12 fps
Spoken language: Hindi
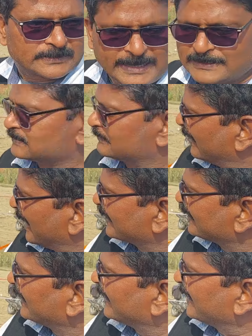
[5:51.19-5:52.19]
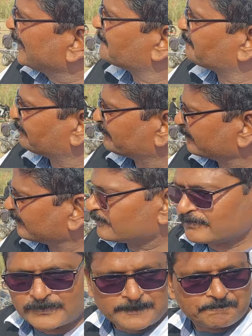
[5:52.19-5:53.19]
तेईस वेरायटी है बीज
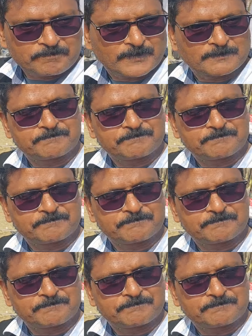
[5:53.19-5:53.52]
कहाँ से मिलेगा